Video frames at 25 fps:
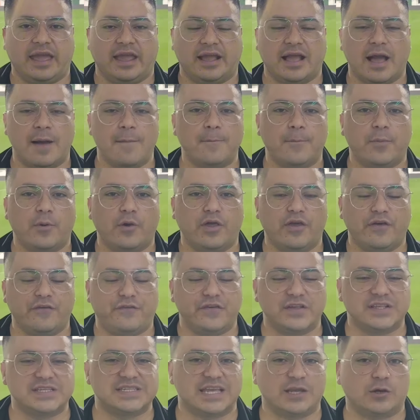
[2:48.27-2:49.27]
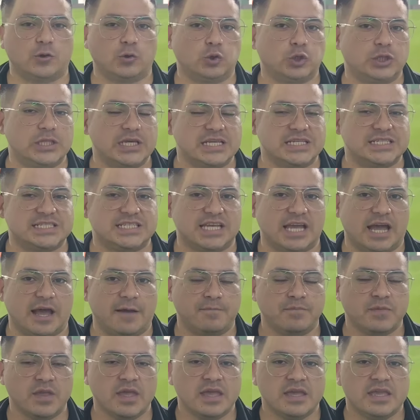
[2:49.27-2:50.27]
campo de defensa y
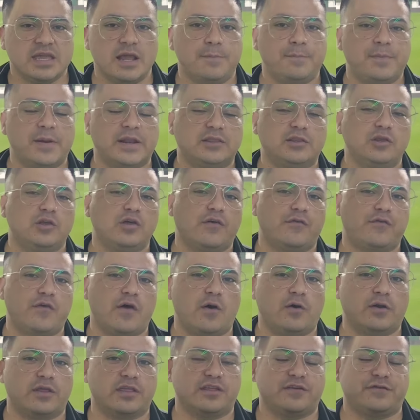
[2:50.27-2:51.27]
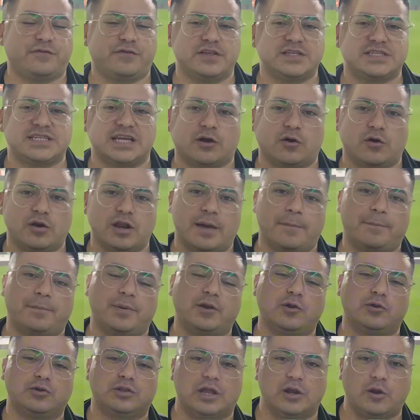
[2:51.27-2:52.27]
justicia. Y el partido a favor de defensa con la
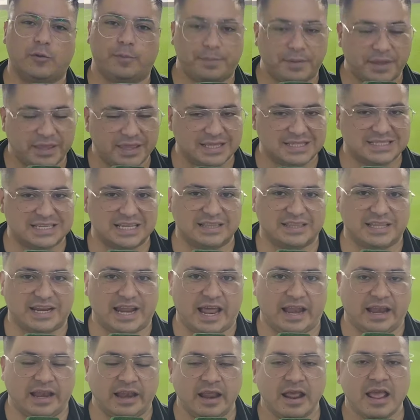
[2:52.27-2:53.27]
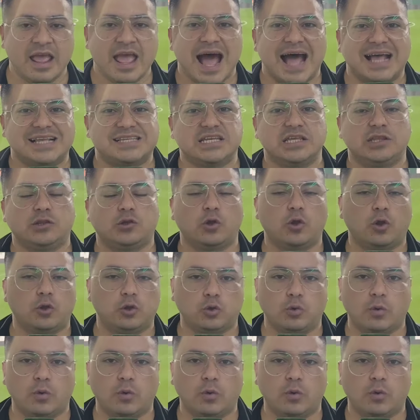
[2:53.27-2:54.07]
pelota en los pies de central. Así todo